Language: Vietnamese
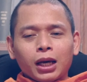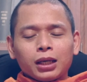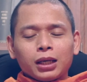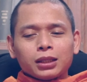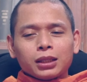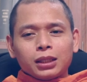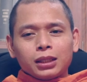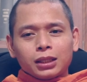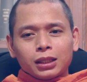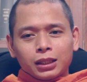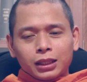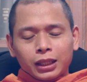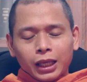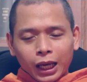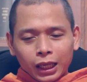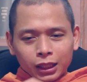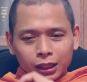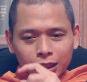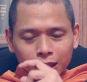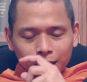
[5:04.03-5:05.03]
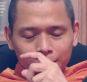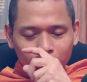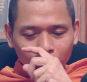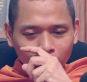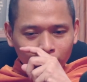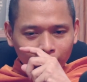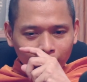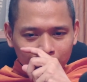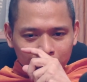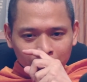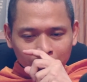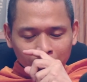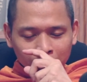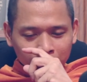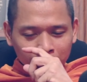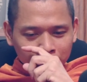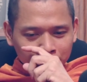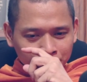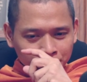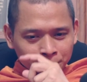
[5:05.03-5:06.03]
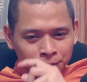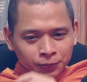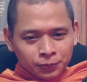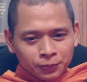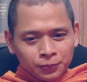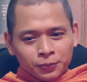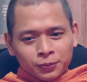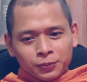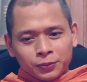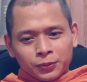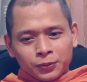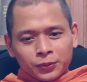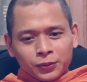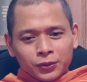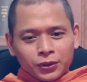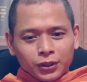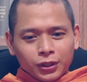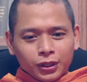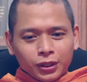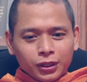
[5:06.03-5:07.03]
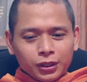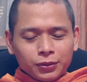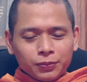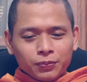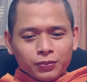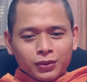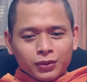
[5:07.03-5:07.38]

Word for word: để ờ, chạy đi kiếm chỗ vá xe đó